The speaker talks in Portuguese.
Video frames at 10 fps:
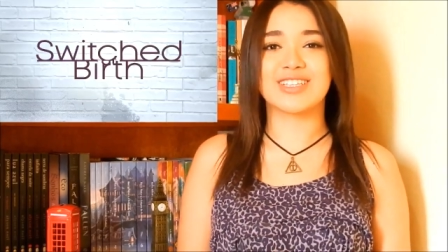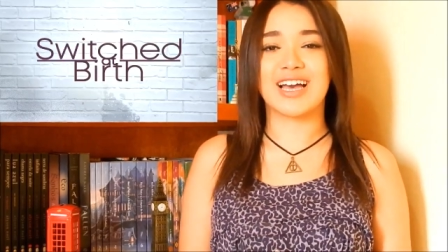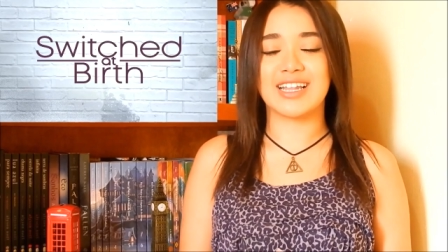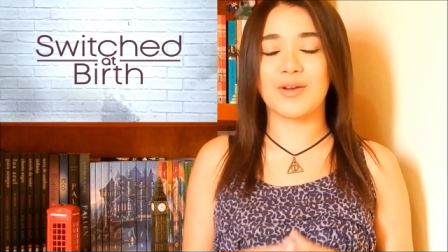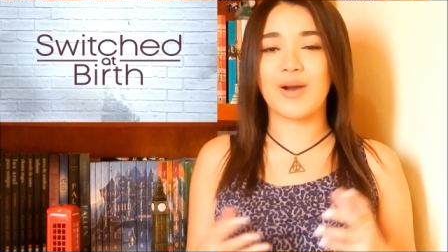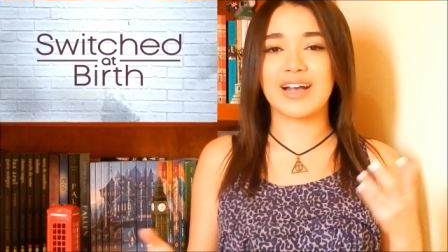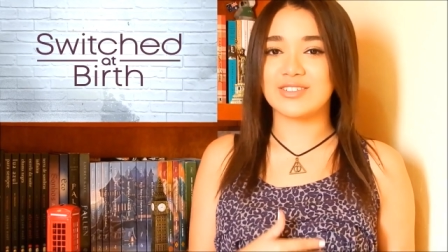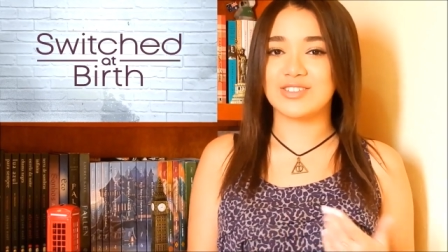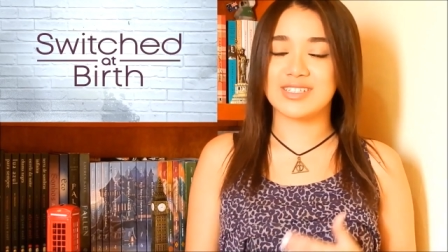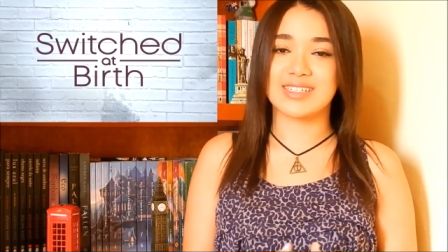da
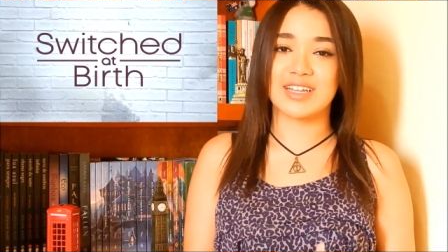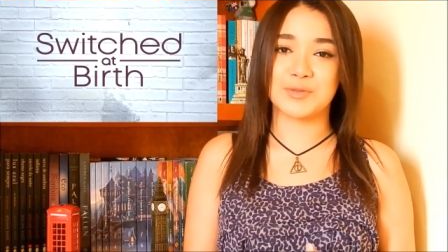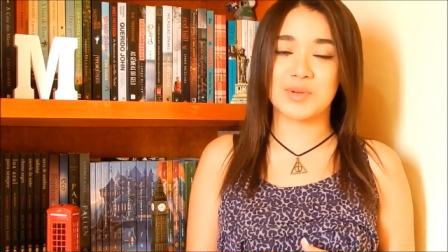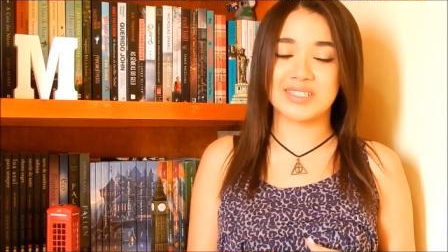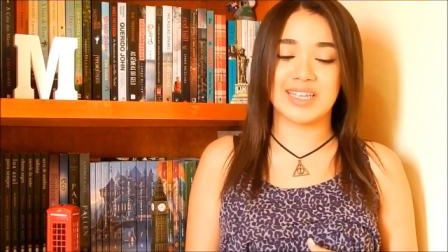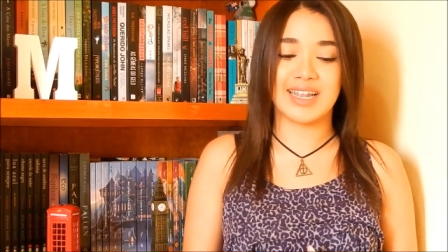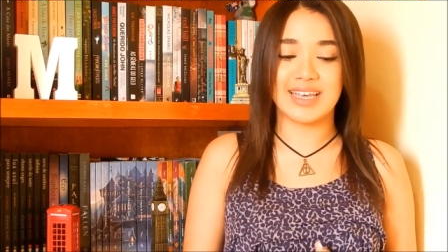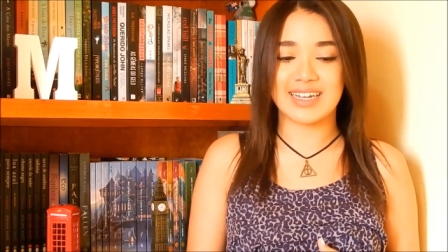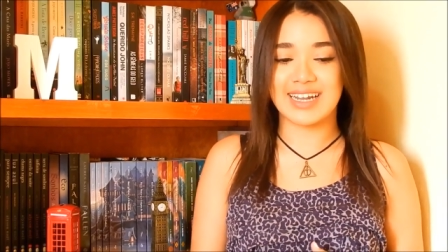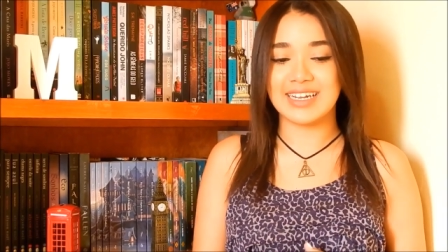linguagem de sinais brasileira
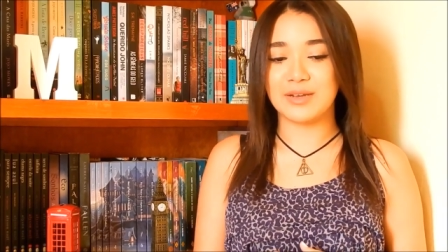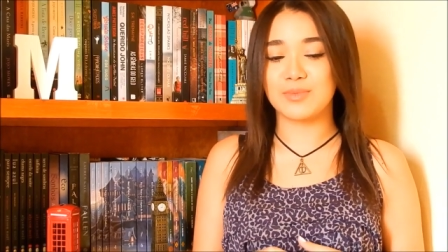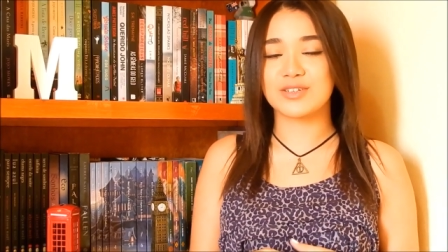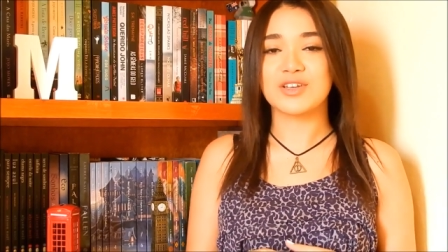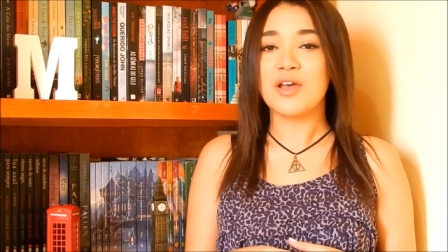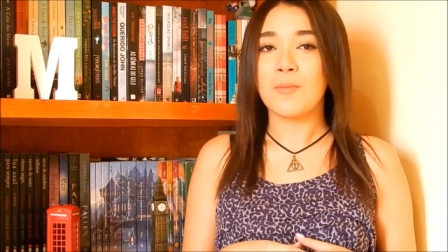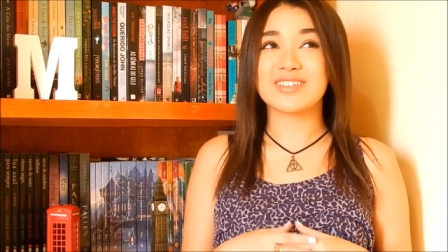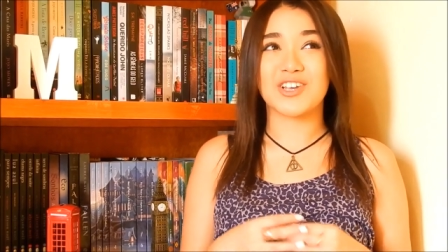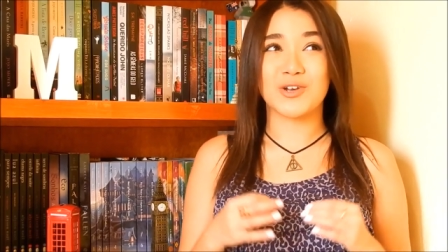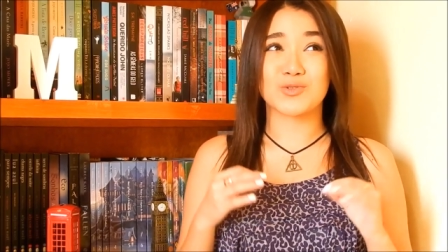carreira, Libras.
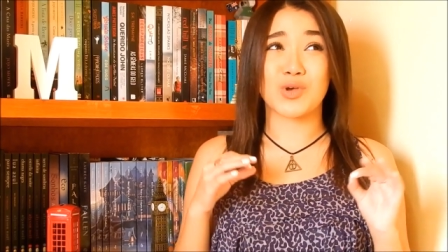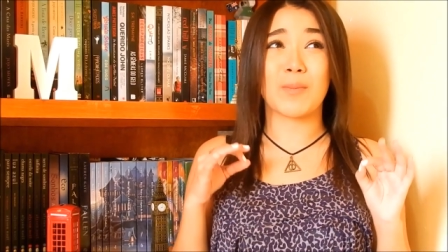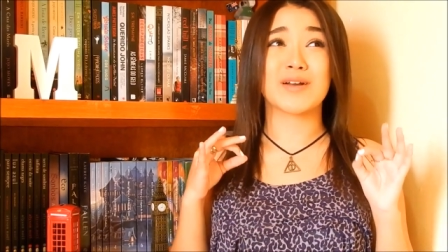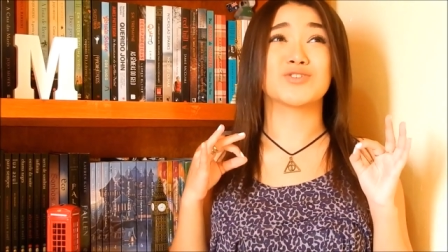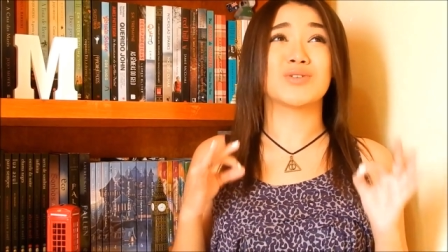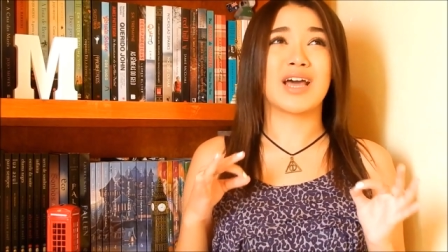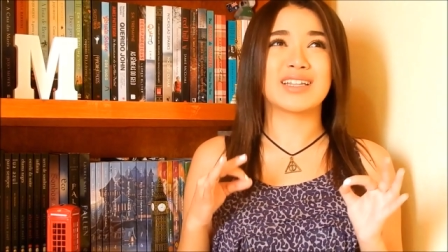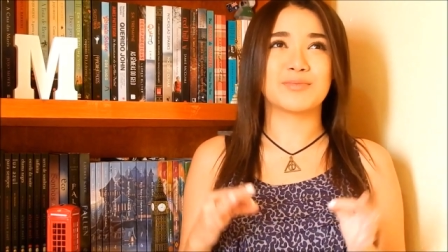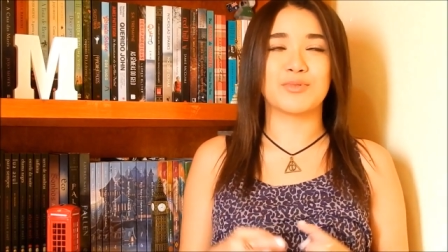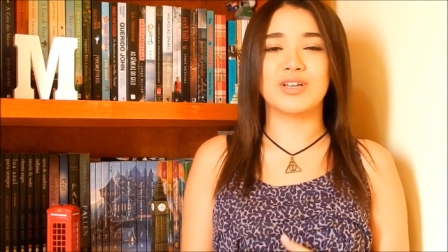Mas eu sou
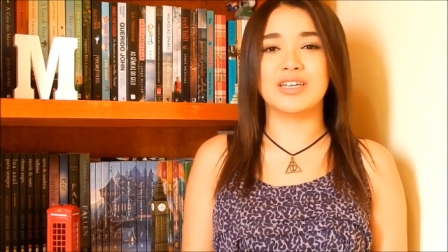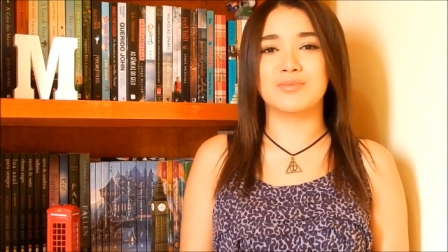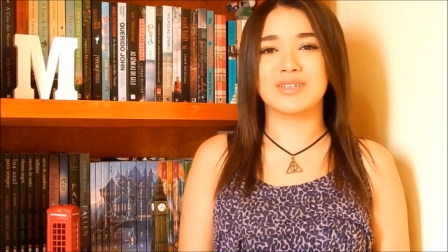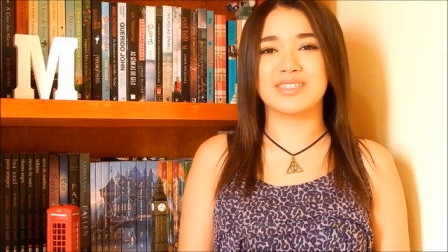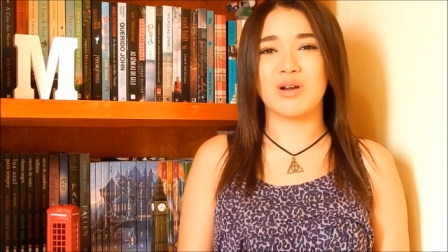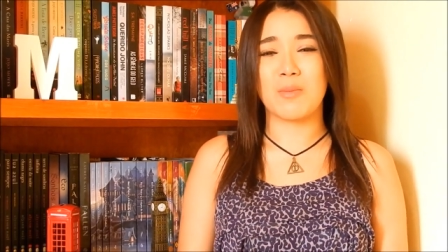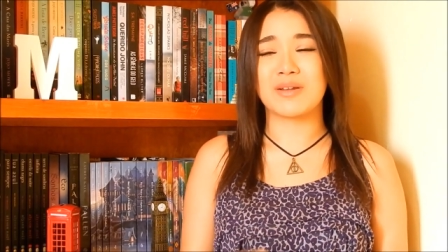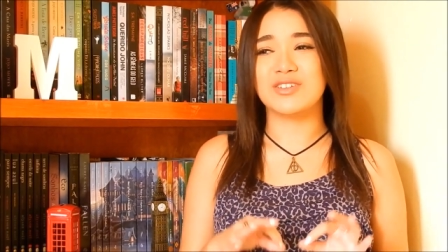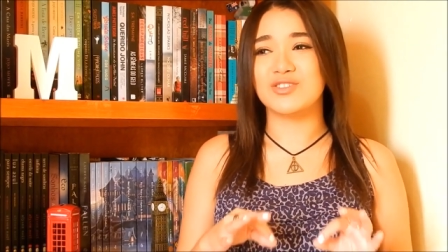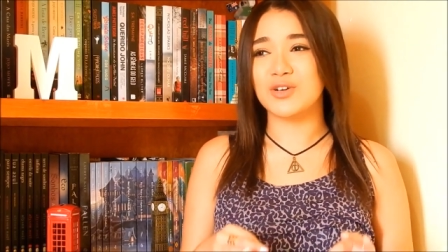apaixonada por Libras e eu
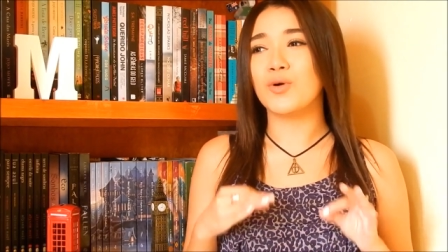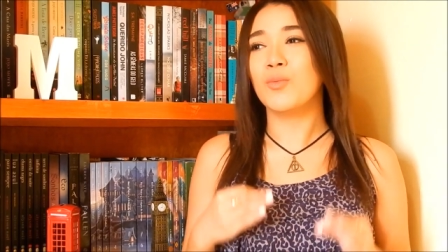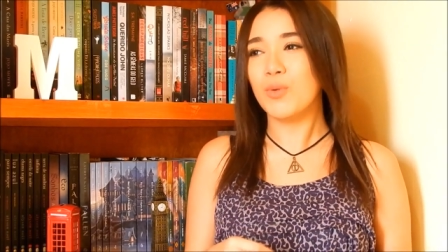aprendi um